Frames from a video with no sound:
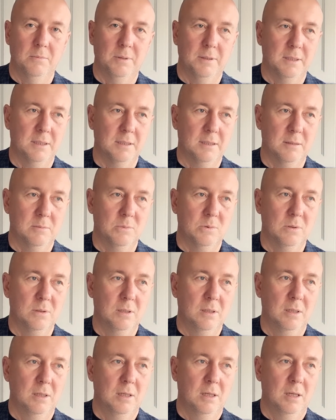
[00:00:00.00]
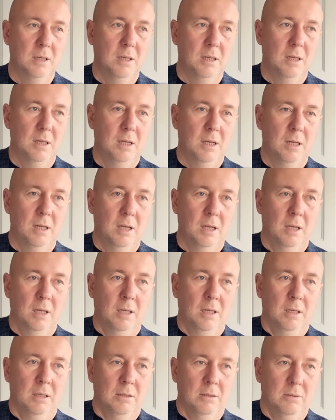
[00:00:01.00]
Поэтому,
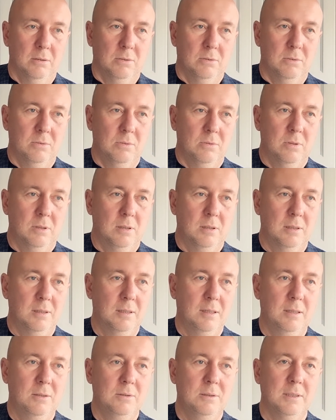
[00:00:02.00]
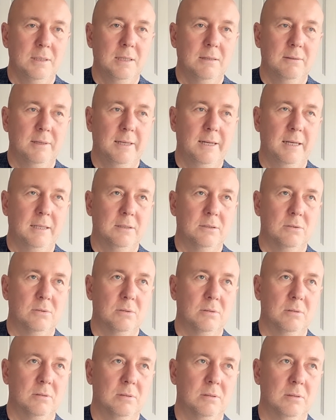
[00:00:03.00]
ну, люди говорят,
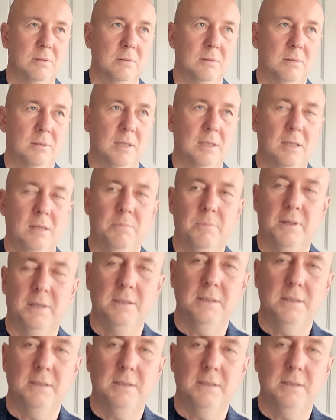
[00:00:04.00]
что надо